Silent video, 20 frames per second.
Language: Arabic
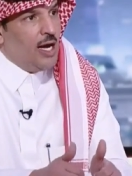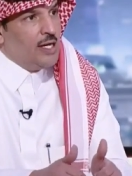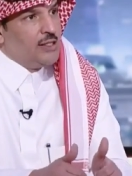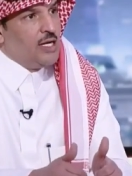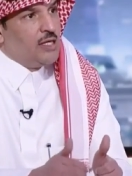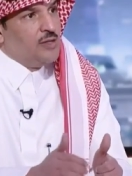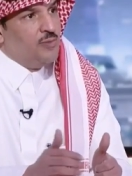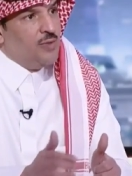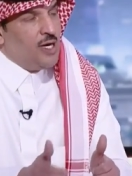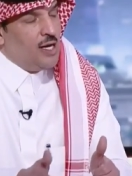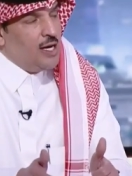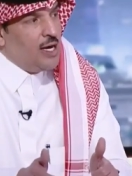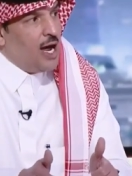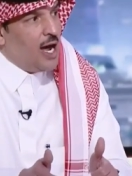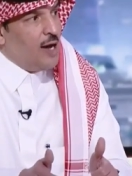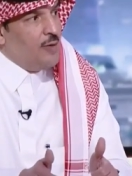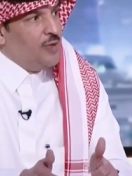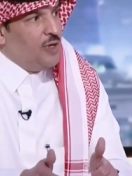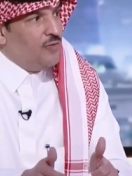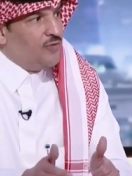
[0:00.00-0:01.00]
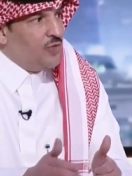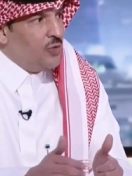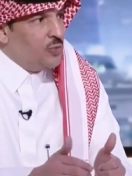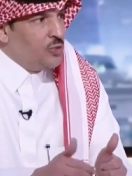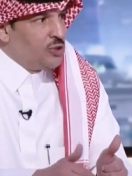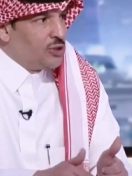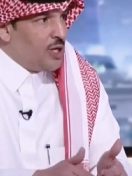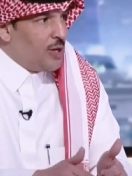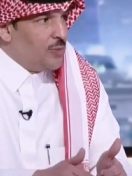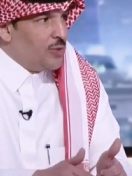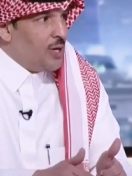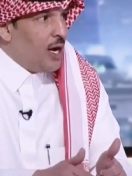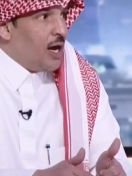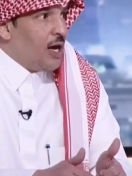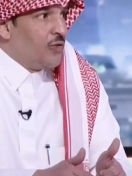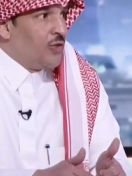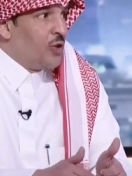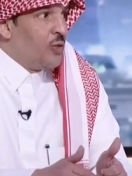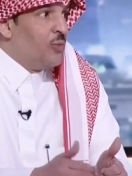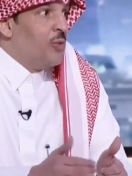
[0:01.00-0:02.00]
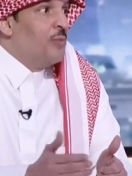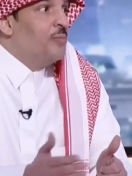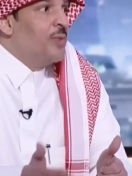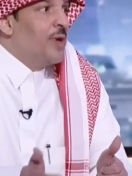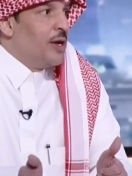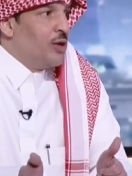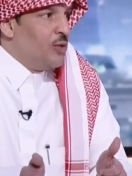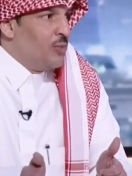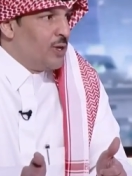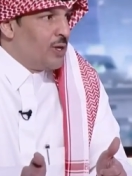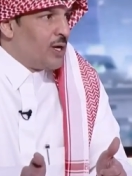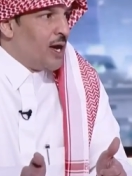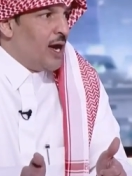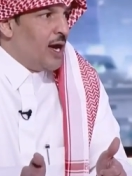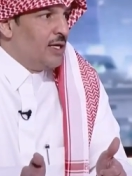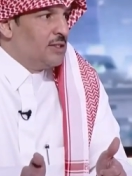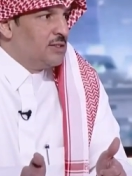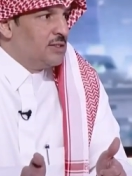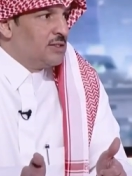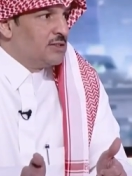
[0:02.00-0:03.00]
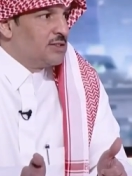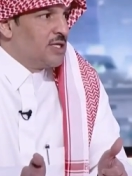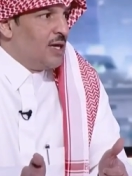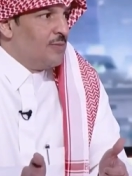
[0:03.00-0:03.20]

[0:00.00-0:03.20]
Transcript: عدد من اللاعبين في المنتخب الأخضر ومن بينهم القائد